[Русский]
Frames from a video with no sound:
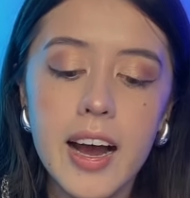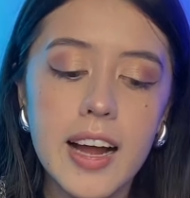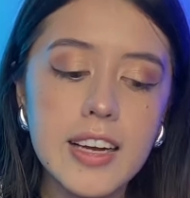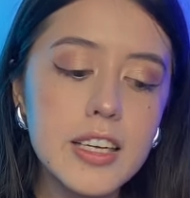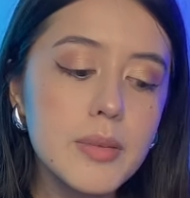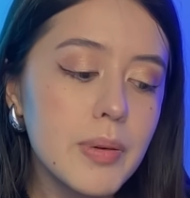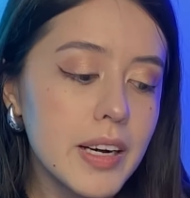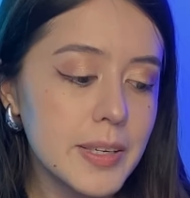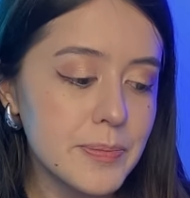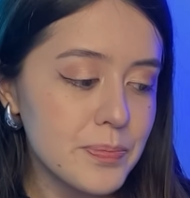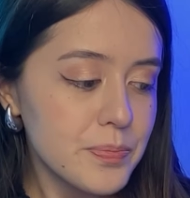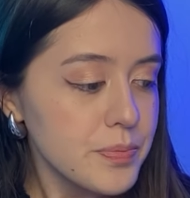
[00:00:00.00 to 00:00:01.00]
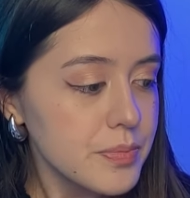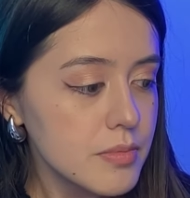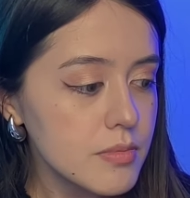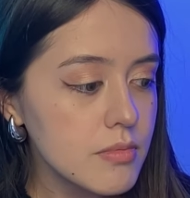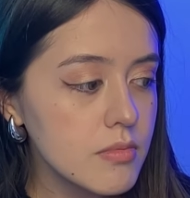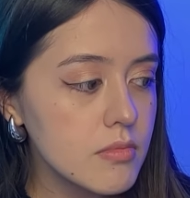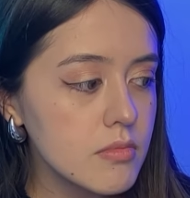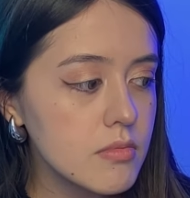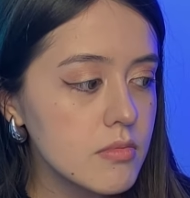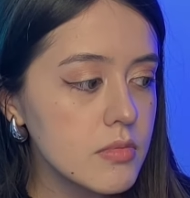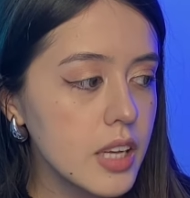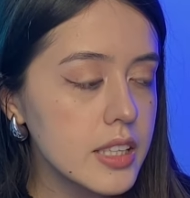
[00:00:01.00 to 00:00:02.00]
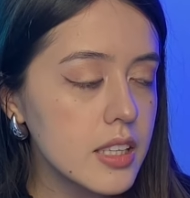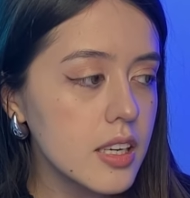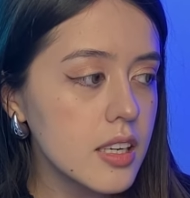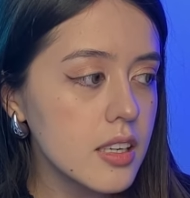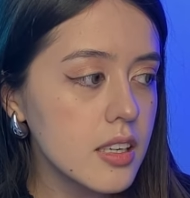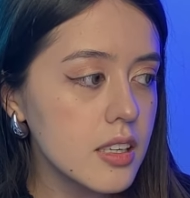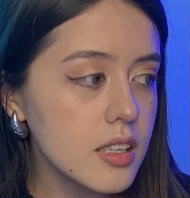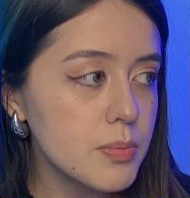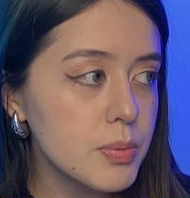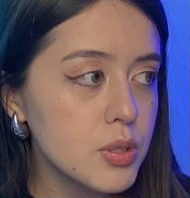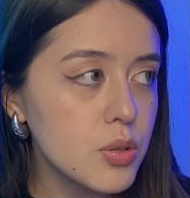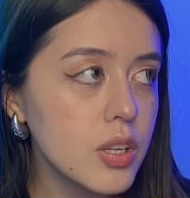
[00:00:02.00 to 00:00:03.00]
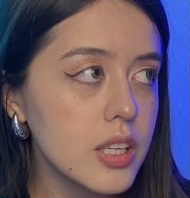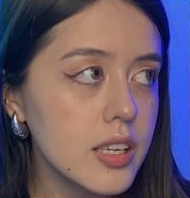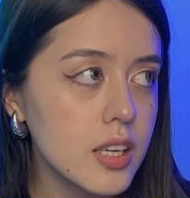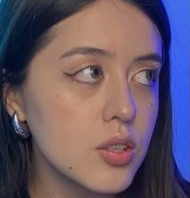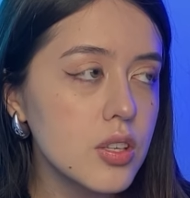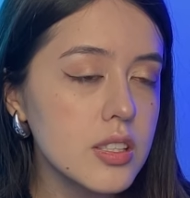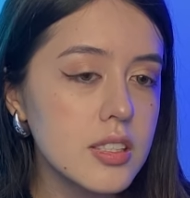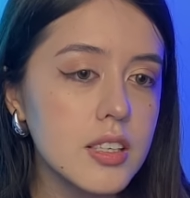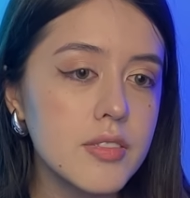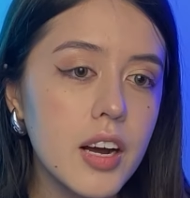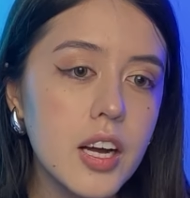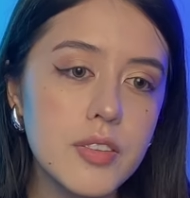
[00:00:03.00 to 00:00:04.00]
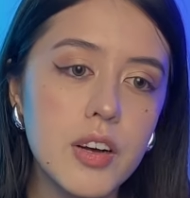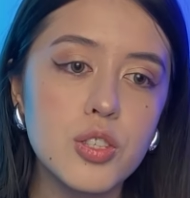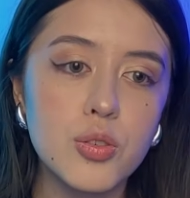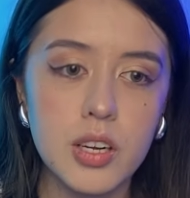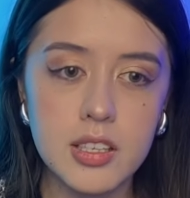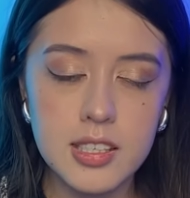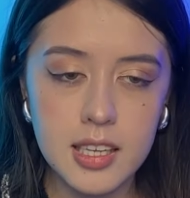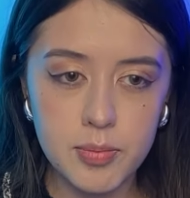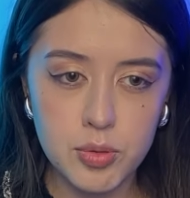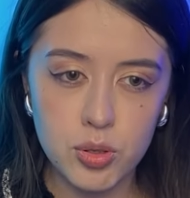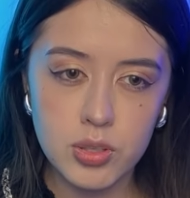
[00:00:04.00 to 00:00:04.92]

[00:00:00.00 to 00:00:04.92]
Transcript: либо это эпизоды, которые раскрывают вашу концепцию.